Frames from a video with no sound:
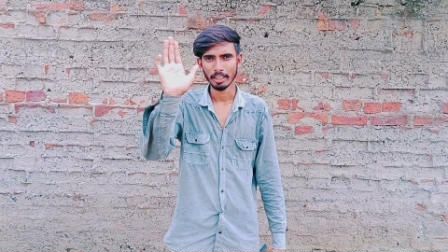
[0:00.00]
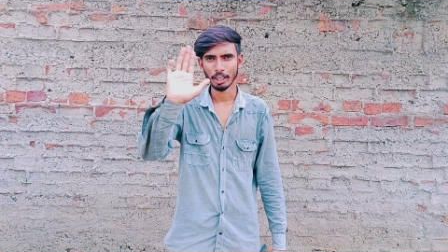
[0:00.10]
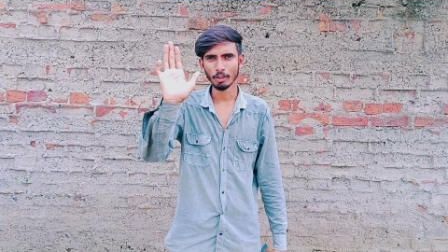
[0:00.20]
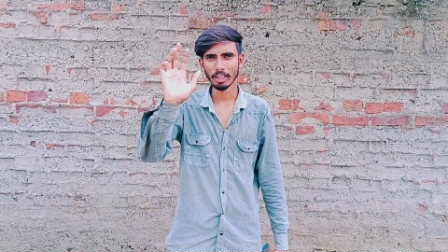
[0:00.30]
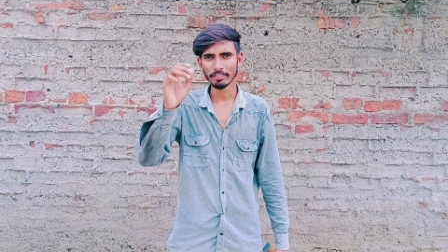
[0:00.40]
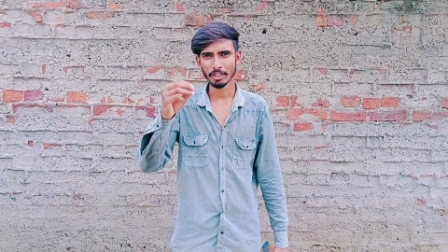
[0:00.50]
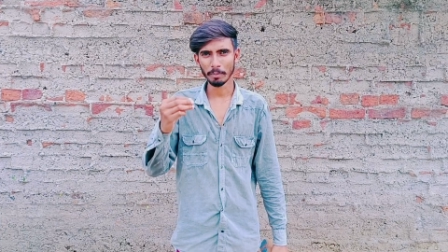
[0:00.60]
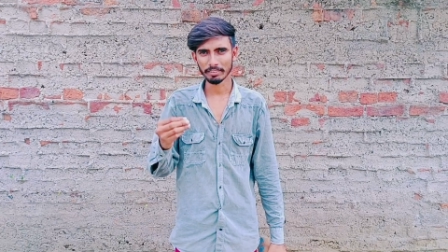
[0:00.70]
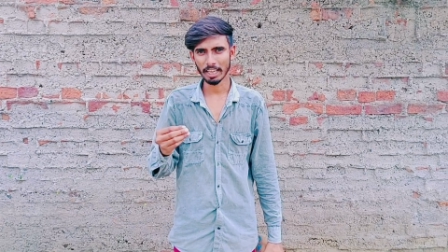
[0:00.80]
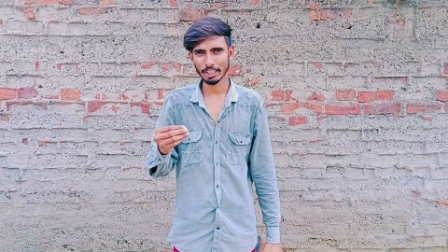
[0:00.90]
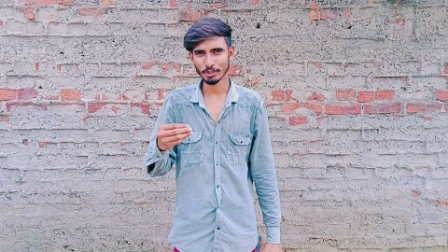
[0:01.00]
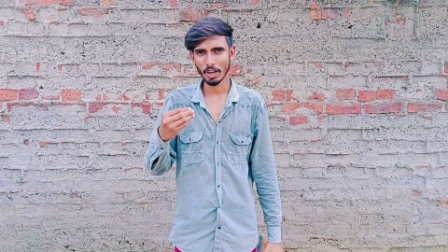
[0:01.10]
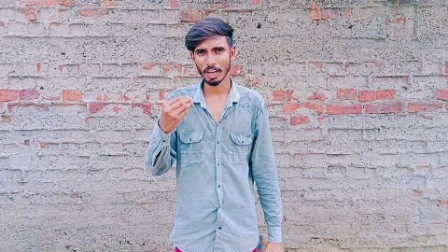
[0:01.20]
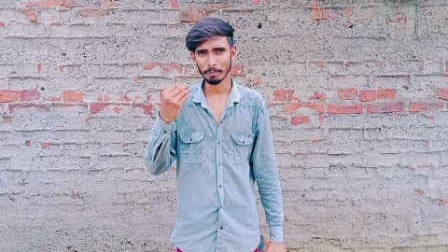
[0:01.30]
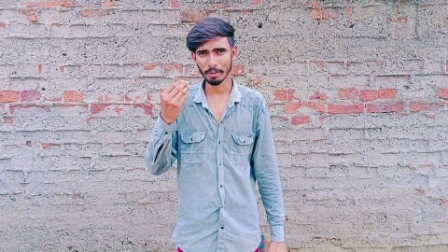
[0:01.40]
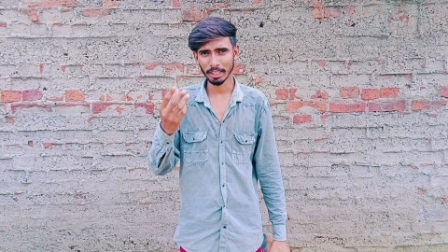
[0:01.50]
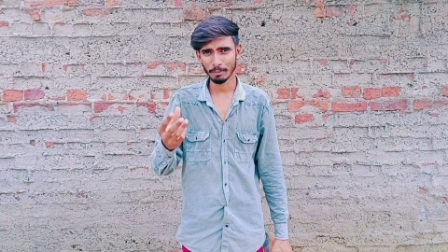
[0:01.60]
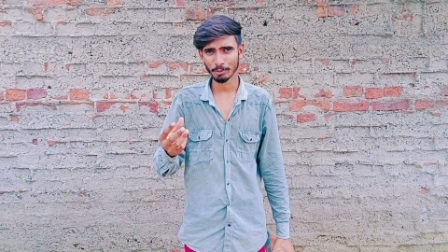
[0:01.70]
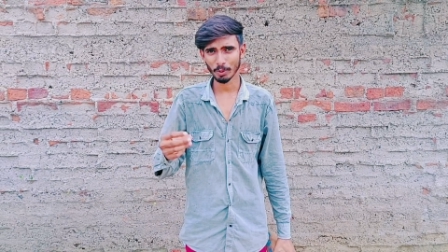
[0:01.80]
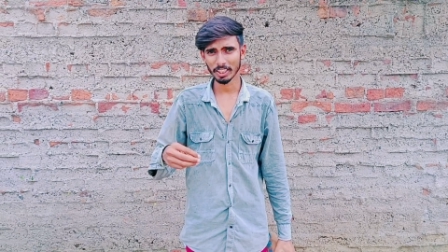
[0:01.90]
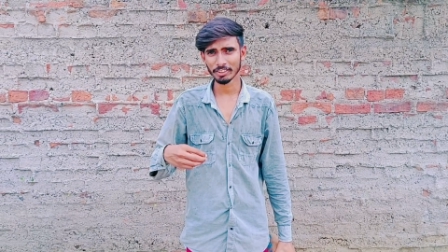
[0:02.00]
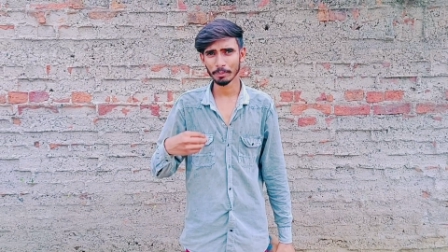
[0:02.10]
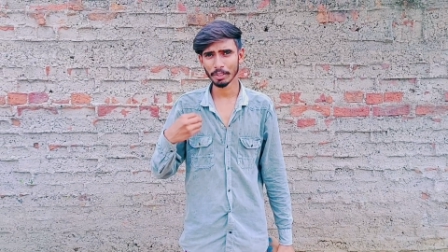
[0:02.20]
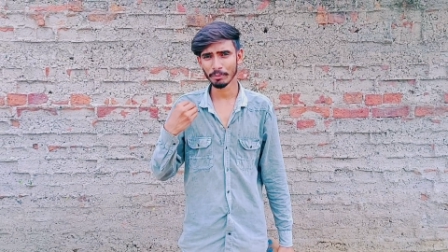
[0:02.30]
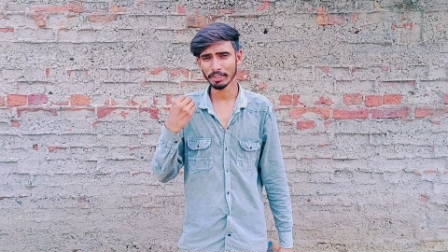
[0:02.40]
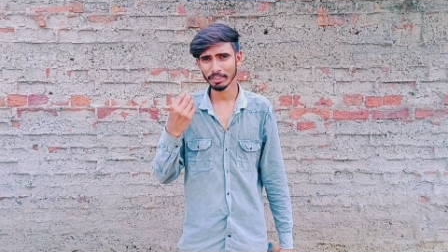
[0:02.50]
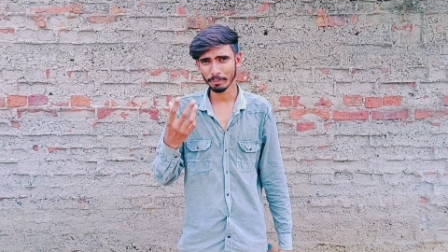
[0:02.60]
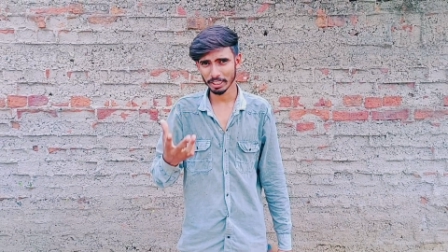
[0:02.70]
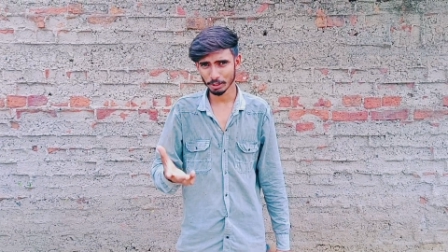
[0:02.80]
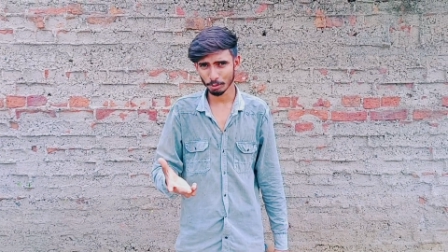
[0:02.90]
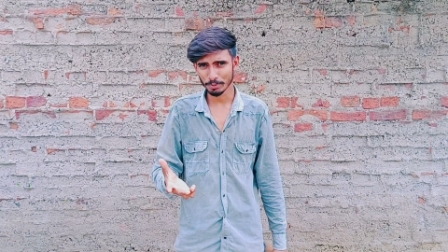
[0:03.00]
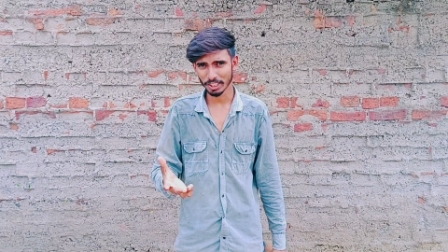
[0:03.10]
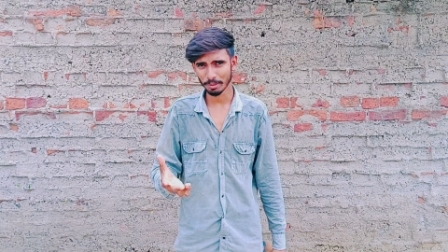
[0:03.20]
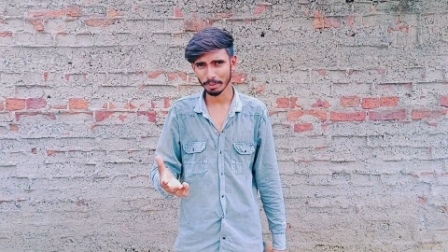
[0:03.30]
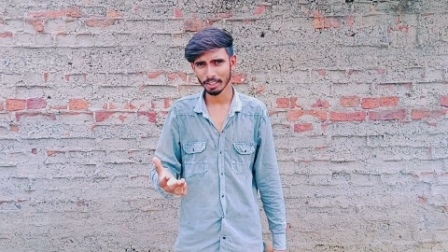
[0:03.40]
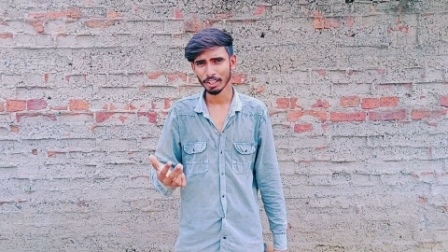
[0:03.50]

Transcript: हेलो गैस नमस्कार जोहार प्रणाम स्वागत है सभी का फिर से मेरे यूट्यूब चैनल पे